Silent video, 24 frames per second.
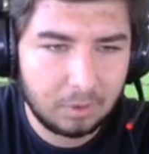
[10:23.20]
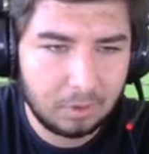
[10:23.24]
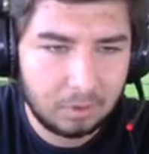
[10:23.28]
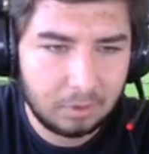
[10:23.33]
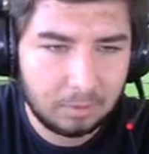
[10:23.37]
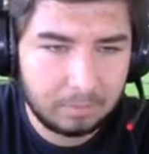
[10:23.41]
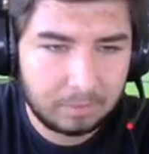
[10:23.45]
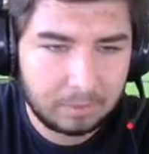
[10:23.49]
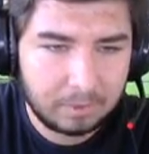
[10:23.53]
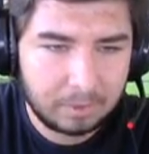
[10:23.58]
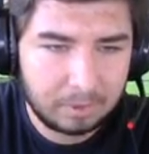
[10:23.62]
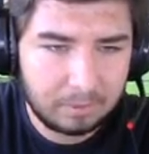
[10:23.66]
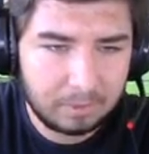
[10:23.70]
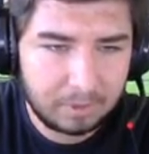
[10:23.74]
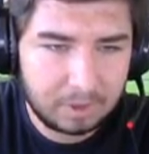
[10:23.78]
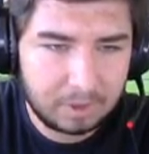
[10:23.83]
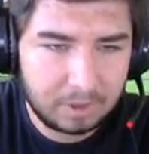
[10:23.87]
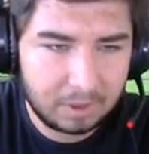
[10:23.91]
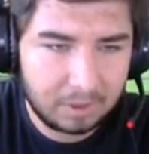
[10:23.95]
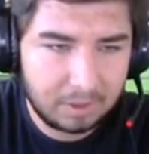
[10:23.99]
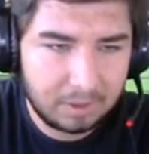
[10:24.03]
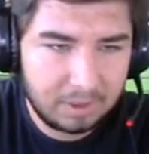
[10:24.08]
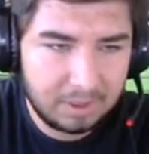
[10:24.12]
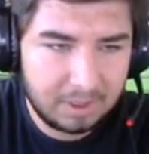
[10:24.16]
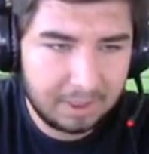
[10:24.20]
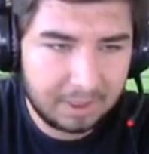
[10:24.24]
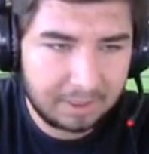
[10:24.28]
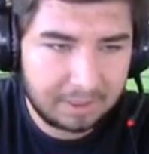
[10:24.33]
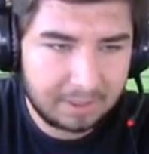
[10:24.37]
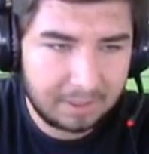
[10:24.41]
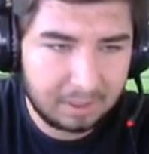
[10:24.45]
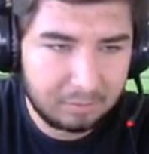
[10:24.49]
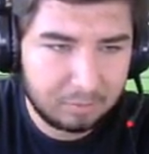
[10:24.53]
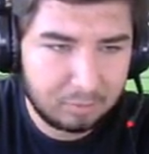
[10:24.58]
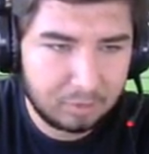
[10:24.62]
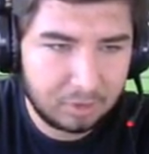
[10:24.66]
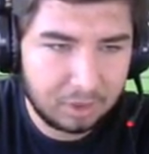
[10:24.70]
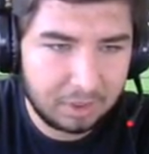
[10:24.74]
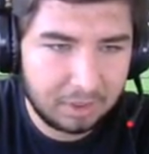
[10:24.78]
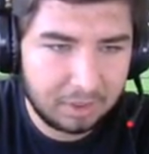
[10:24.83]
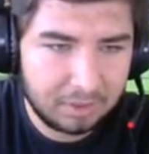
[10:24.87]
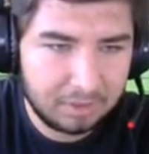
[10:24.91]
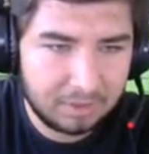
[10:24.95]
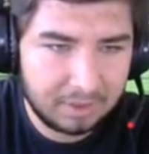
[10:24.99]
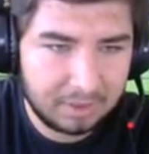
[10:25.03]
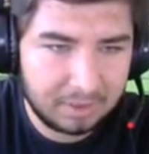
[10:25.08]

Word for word: Abi, tabii ki yani yerler bu kadar